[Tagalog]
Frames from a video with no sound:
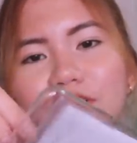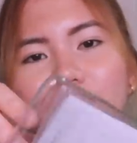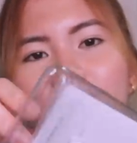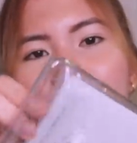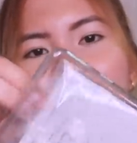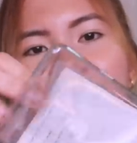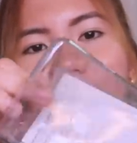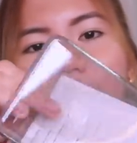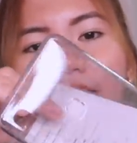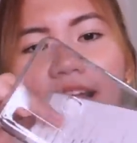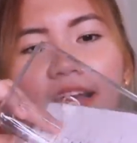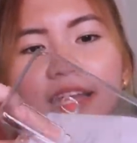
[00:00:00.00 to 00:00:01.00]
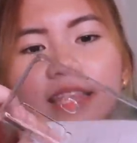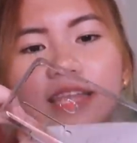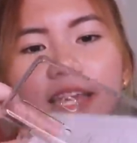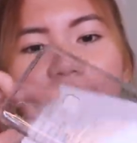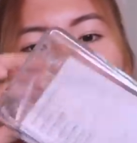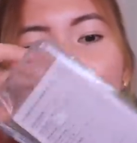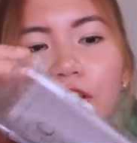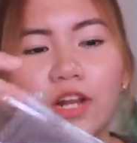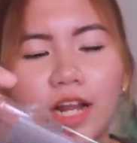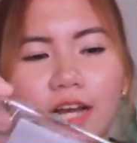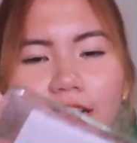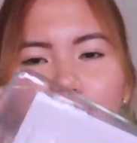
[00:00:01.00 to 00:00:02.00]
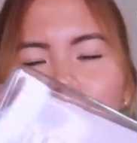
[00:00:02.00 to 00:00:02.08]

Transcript: start guide. And ayun lang,